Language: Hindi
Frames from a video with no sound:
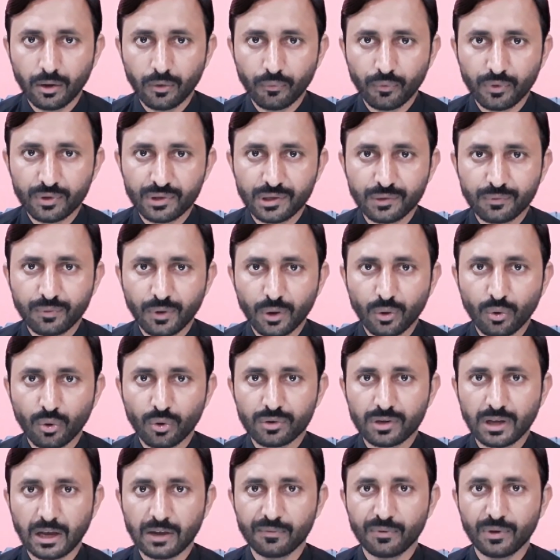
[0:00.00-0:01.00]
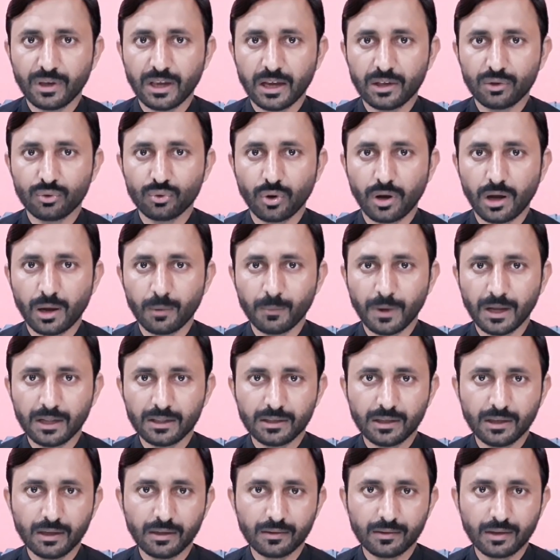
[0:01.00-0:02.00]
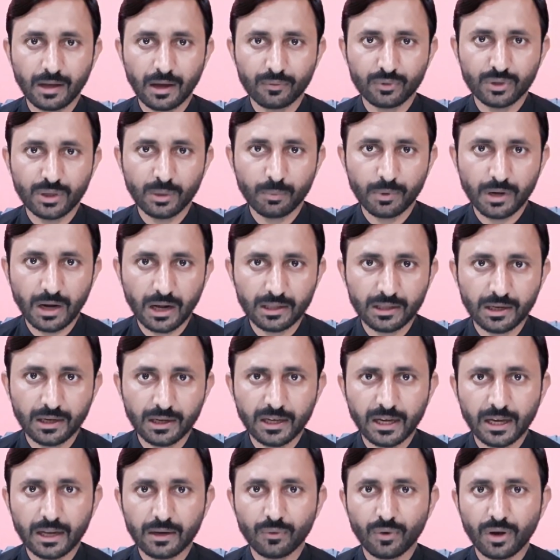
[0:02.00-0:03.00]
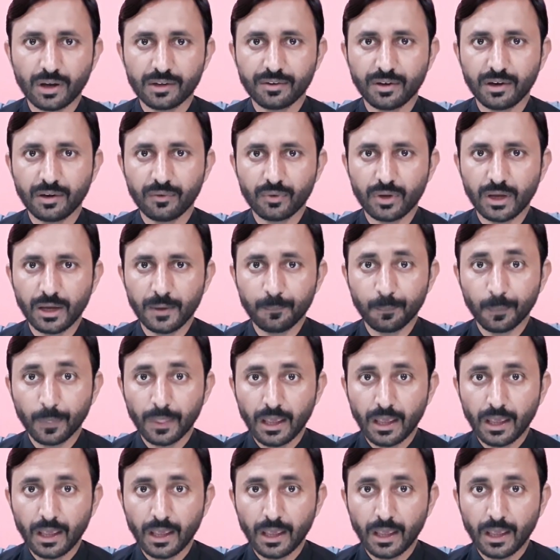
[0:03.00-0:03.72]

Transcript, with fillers: वजीफ़ा खोर साफ़ी हैं जो हमायती साफ़ती बरदरी है नवाज शरीफ की